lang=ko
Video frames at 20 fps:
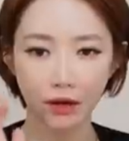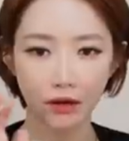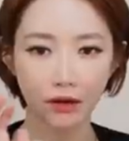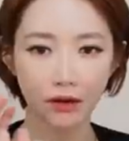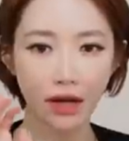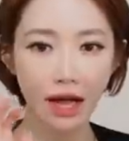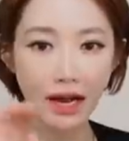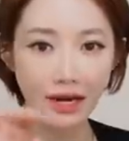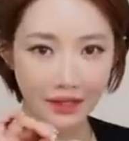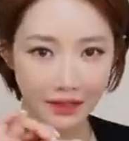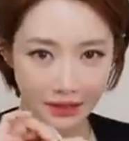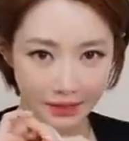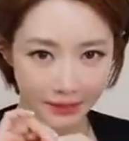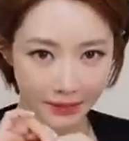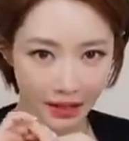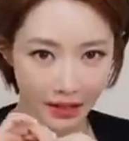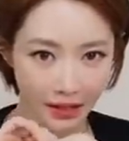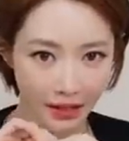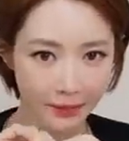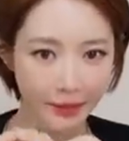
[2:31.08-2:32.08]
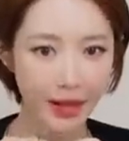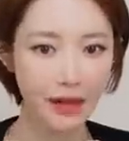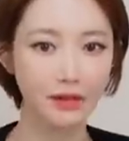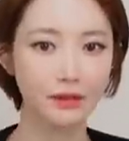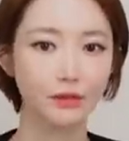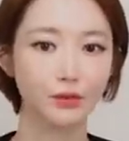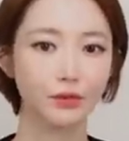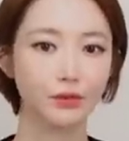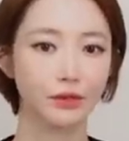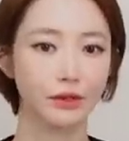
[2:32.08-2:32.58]
더 깔끔하게
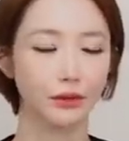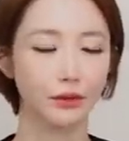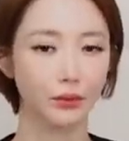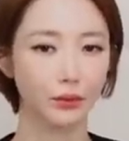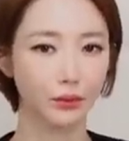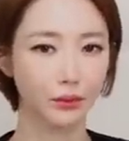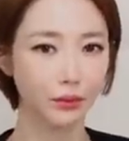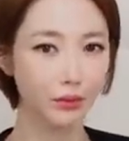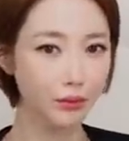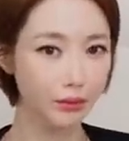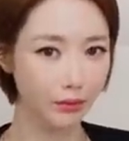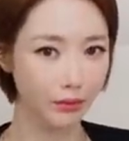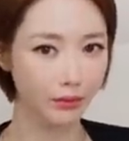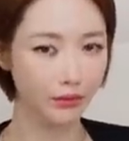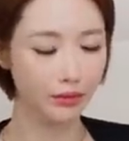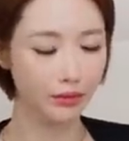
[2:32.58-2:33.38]
바를 수 있도록